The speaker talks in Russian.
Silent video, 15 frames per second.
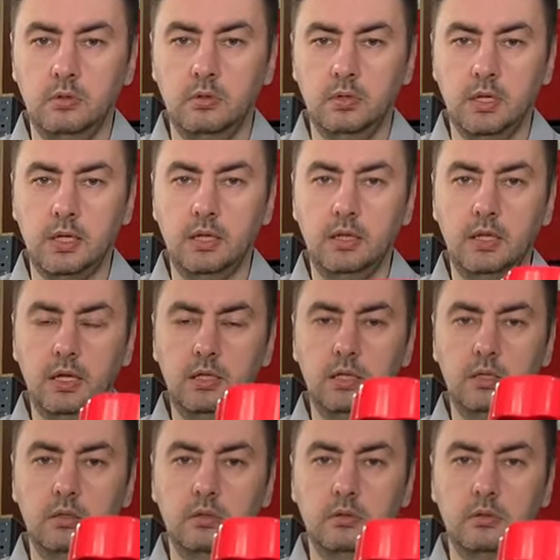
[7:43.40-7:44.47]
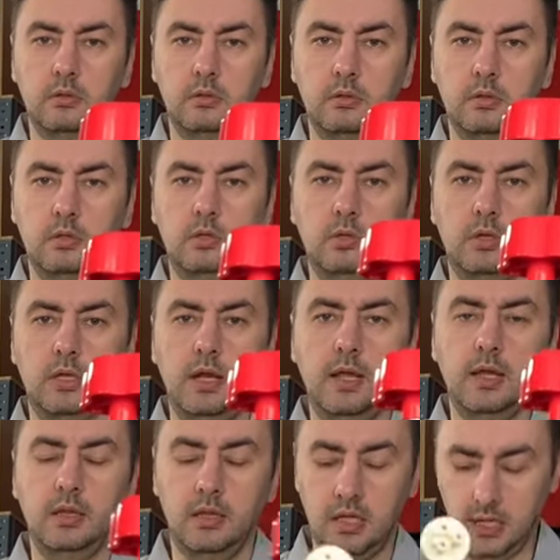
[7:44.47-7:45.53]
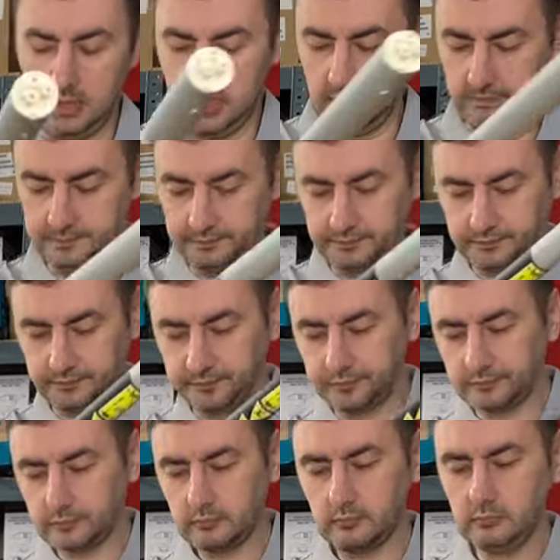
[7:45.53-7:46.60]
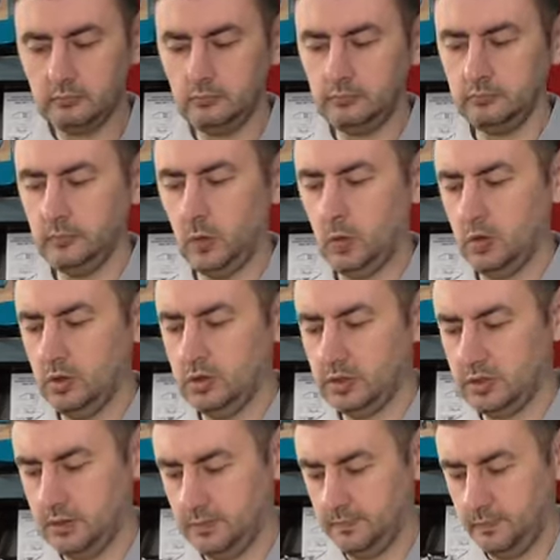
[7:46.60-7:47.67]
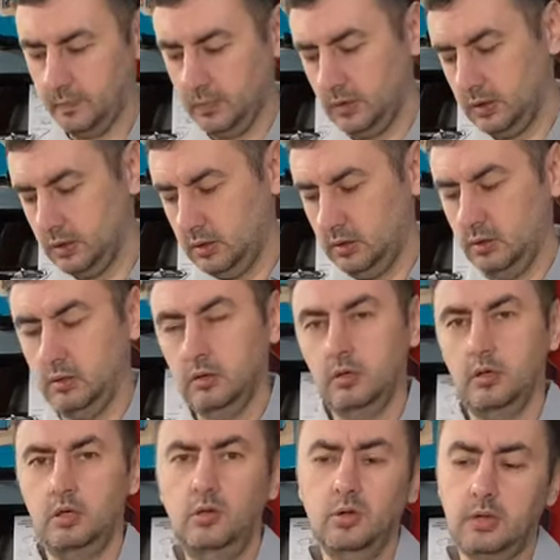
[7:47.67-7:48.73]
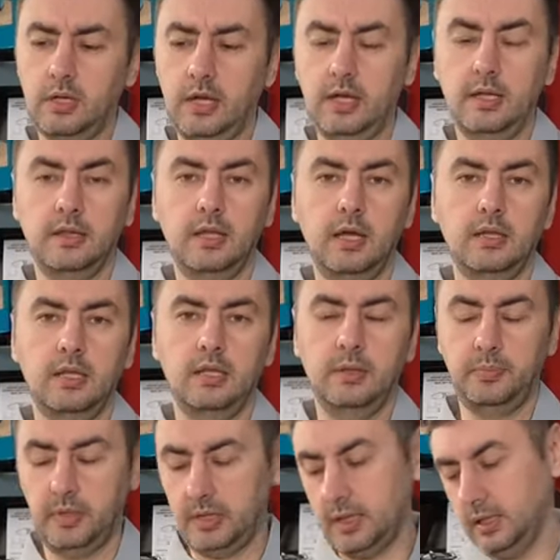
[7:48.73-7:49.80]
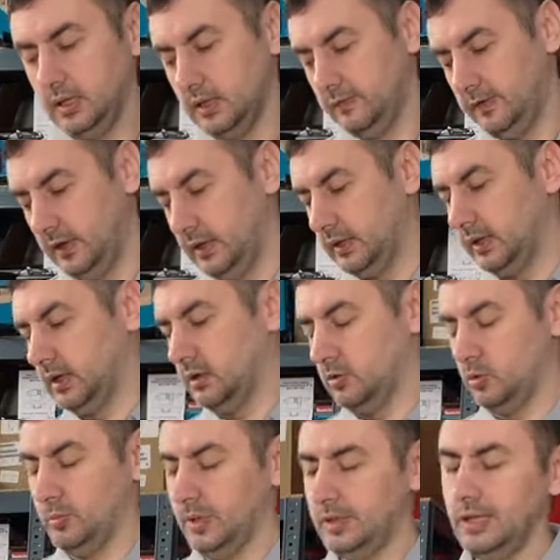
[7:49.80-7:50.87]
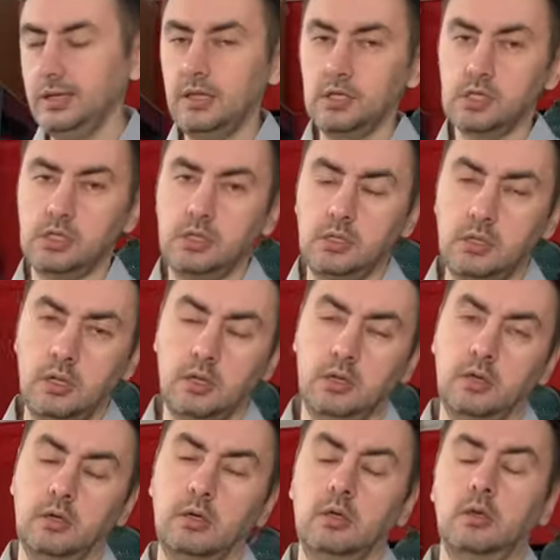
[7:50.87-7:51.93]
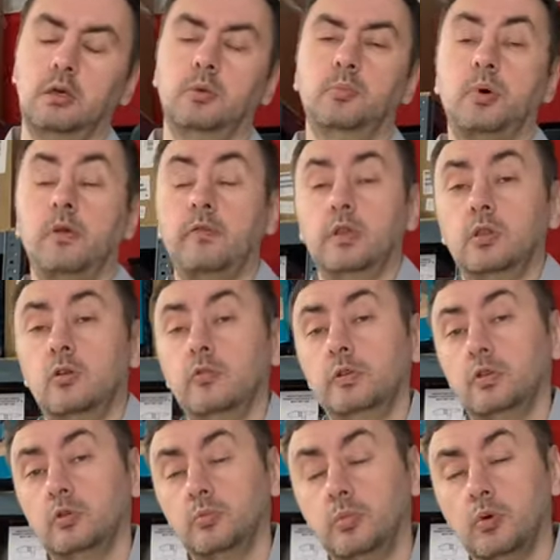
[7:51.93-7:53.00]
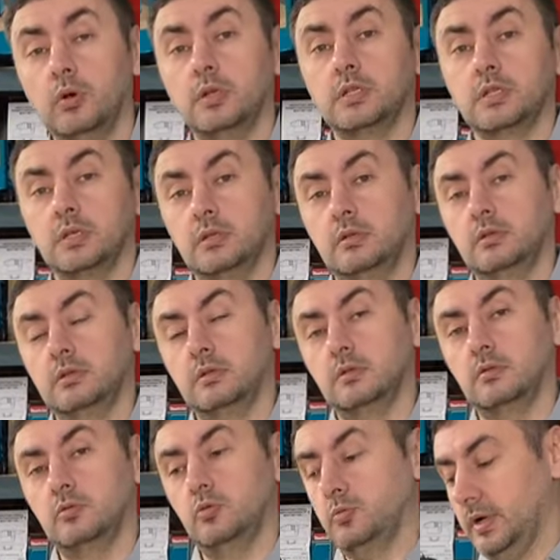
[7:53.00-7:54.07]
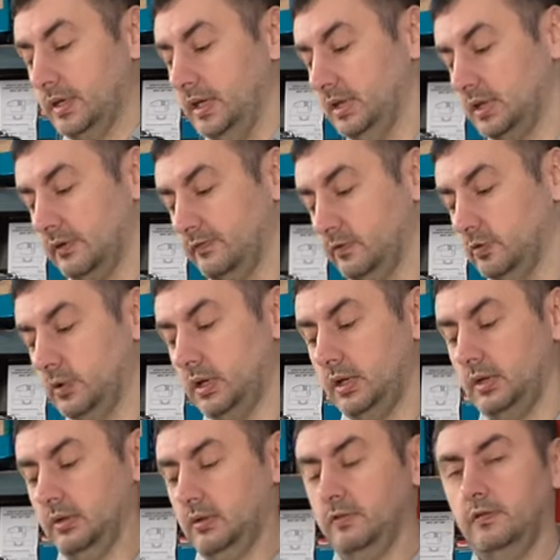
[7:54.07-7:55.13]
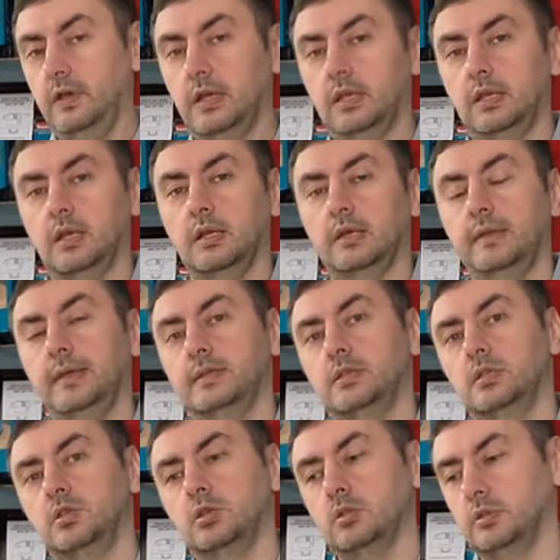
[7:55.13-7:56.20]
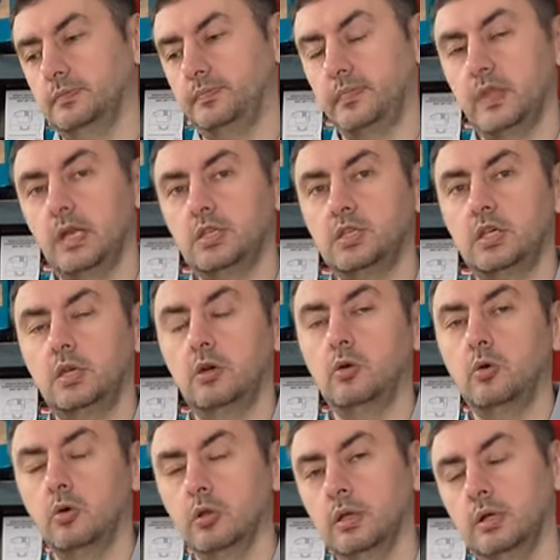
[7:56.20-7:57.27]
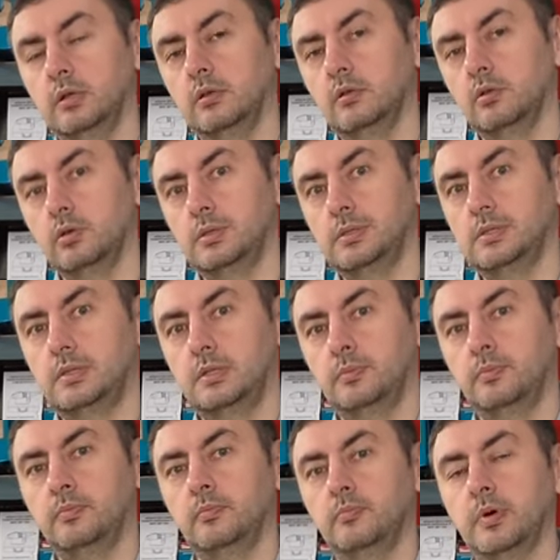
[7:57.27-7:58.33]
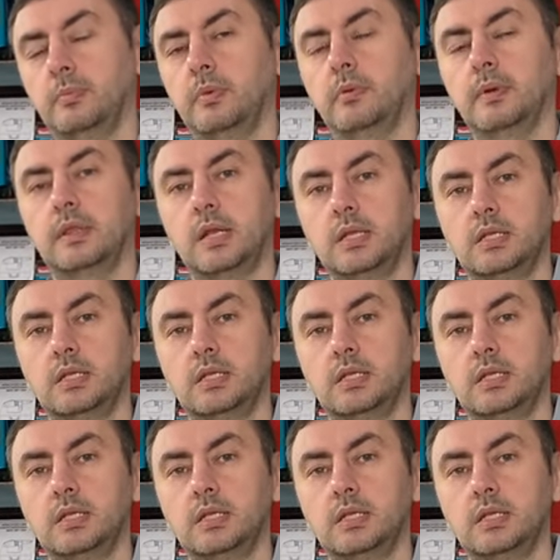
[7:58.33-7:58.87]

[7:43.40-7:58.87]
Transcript: на контакты идет три контакта. То есть идет три контакта на питание двигателя. У Макиты же проводов идет больше. У Макиты внутри двигателя есть еще датчики холла. То есть помимо три